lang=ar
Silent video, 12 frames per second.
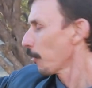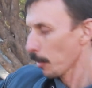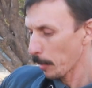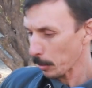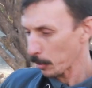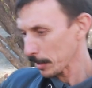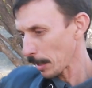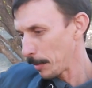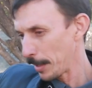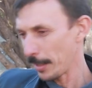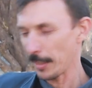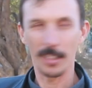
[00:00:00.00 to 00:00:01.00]
في البرويطه
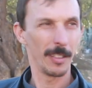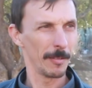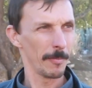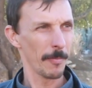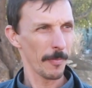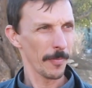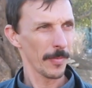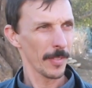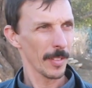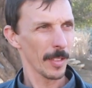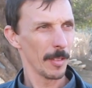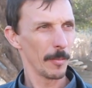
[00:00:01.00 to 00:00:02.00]
من هنايا
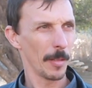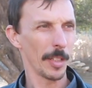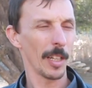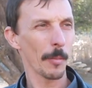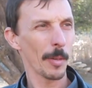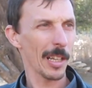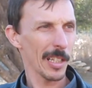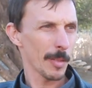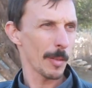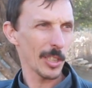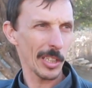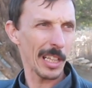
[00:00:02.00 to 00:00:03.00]
يعني لا
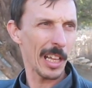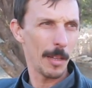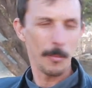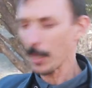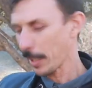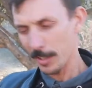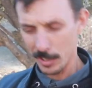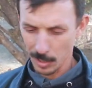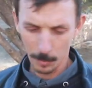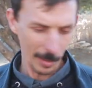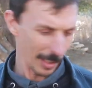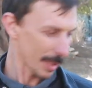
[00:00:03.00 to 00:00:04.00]
بيلانس باش تطلع ما كايناش
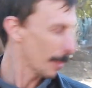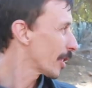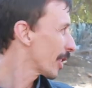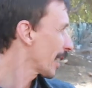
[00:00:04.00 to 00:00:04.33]
لا بيلانس باش